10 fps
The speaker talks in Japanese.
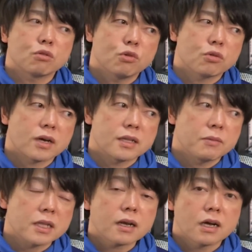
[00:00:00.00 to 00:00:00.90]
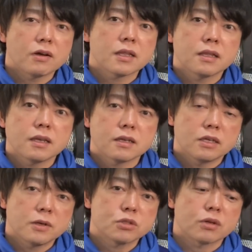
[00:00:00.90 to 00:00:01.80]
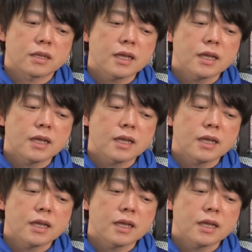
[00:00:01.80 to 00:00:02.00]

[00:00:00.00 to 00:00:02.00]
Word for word: と思うのかで、また変わってきますよね。